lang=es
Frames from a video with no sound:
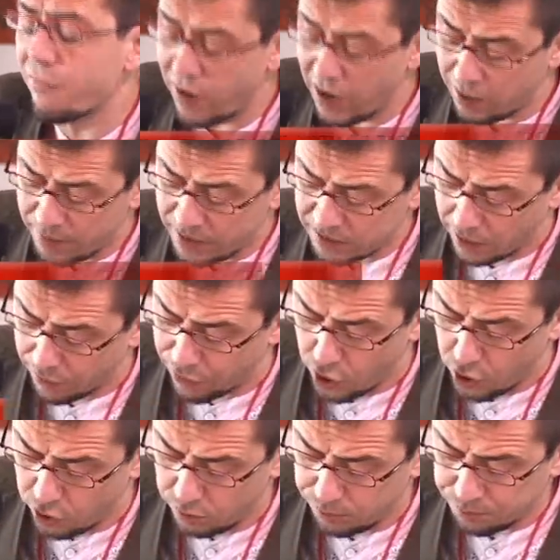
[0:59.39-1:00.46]

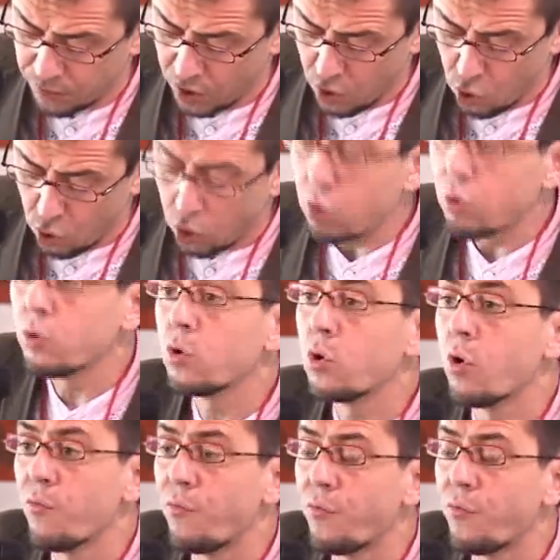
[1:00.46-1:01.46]
fragmentación con